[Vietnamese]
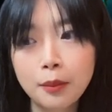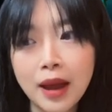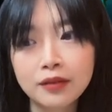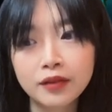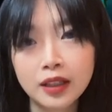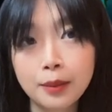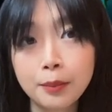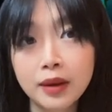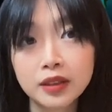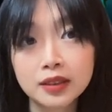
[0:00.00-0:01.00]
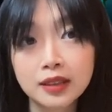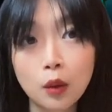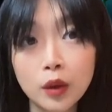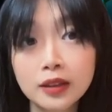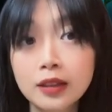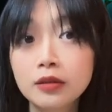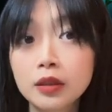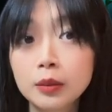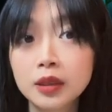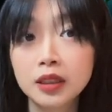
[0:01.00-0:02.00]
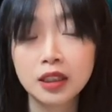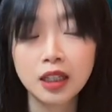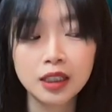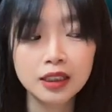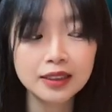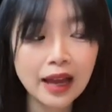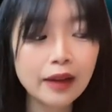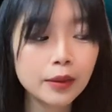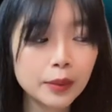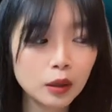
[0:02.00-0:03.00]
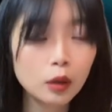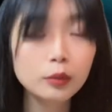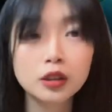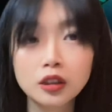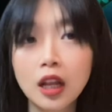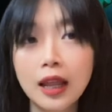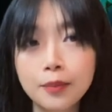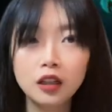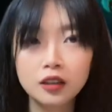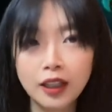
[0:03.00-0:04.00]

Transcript: 3,5 3,6 Ethereum gì đấy sao ấy mình không nhớ rõ lắm